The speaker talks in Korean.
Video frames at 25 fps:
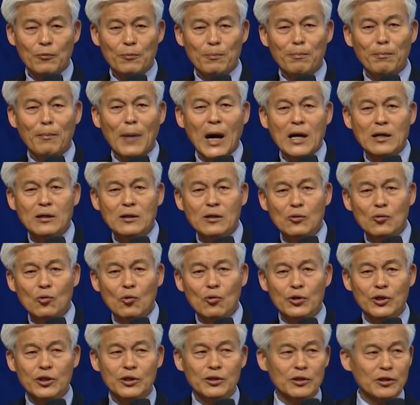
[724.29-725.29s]
맑은
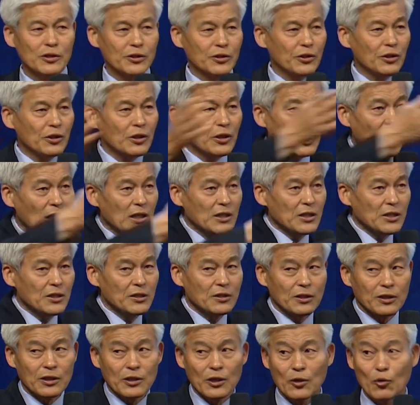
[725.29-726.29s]
공기를 끝까지
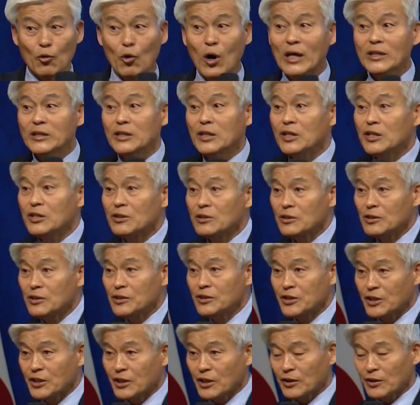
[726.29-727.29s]
이렇게 환기를
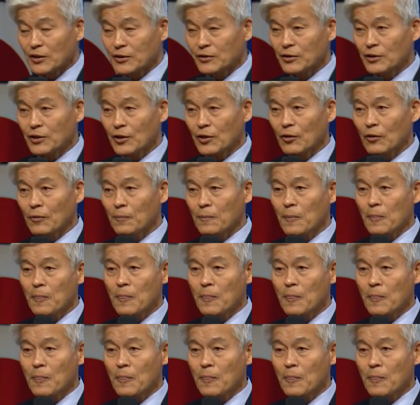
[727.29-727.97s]
시켜야 되는데요.